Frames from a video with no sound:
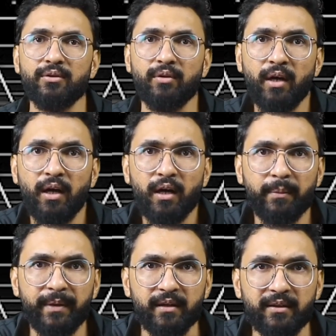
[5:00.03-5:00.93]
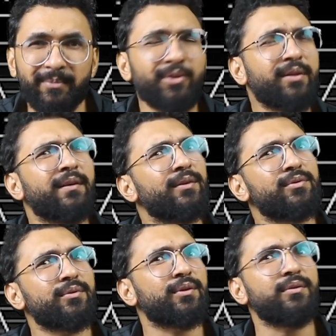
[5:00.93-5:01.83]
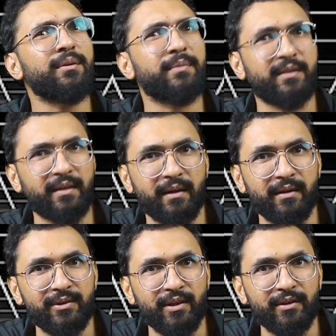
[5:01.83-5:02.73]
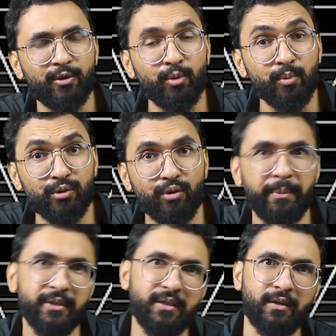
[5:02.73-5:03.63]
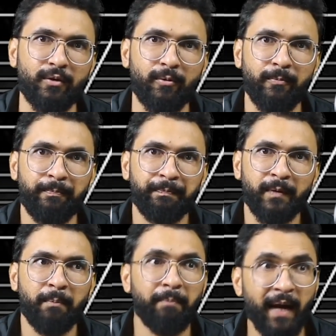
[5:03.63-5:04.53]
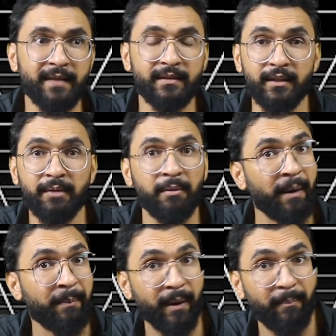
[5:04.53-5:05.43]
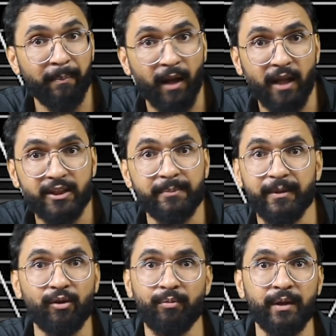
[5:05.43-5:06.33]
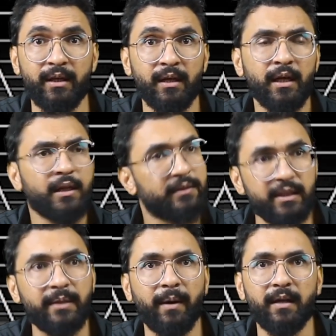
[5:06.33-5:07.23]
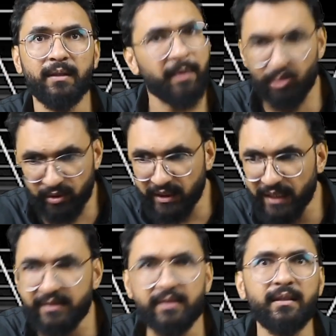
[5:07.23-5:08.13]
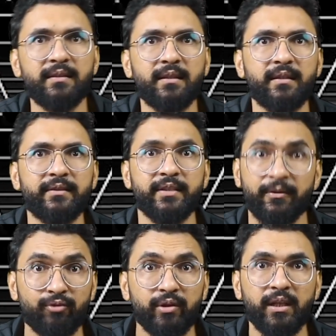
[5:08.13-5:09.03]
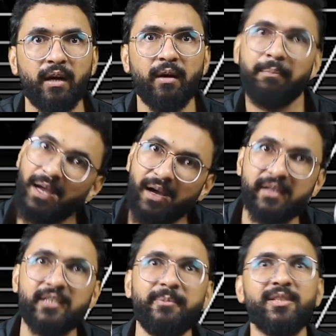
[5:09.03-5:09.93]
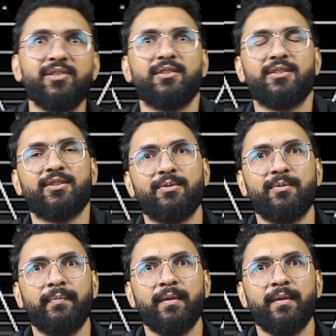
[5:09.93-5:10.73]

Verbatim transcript: जो कभी ख़त्म नहीं होने वाली उसको क्यों नहीं बेहतर करना चाहते तुम उसको बेहतर करो मैं ज़िंदगी में भाई बड़ा लालची बनना हूँ भाई सीधी बात है मैं दुनिया नहीं जीतना चाहता सिर्फ दुनिया मैं आखरत भी जीतना चाहता हूँ